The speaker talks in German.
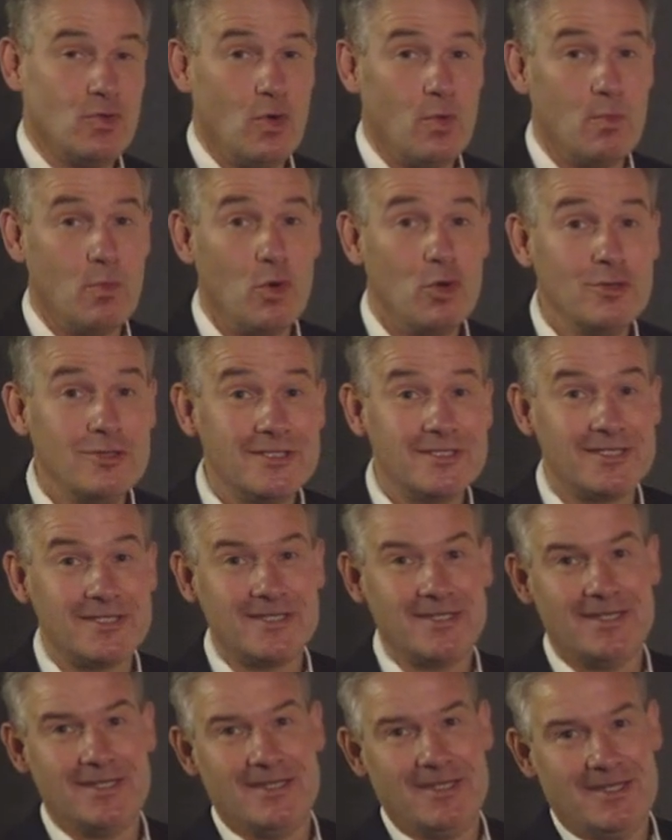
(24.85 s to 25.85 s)
um uns
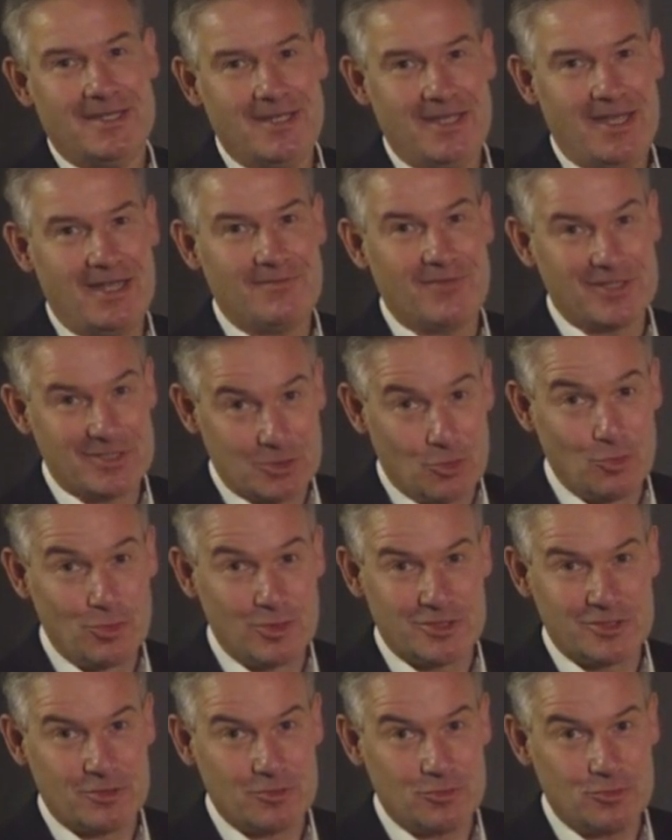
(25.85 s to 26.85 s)
etwas
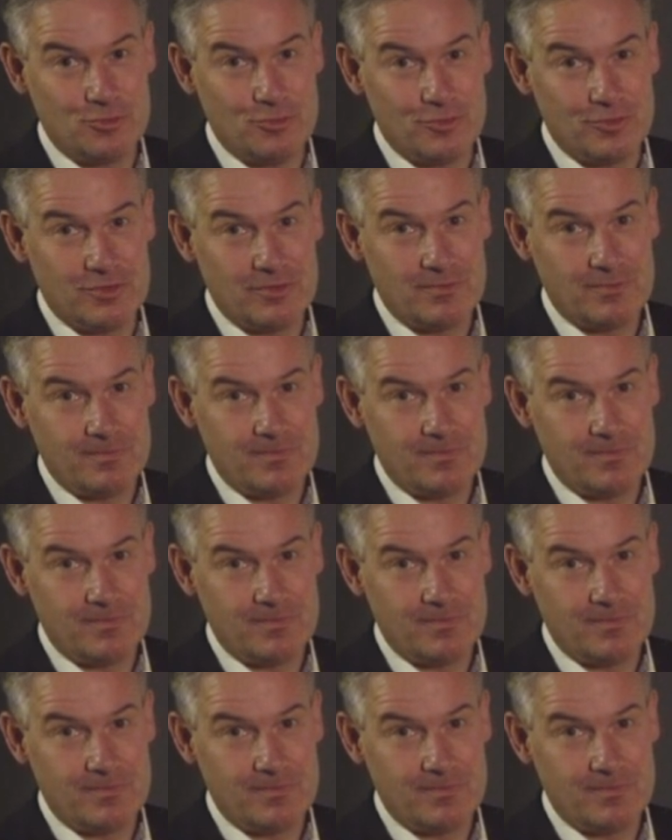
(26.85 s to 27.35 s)
Gutes zu tun,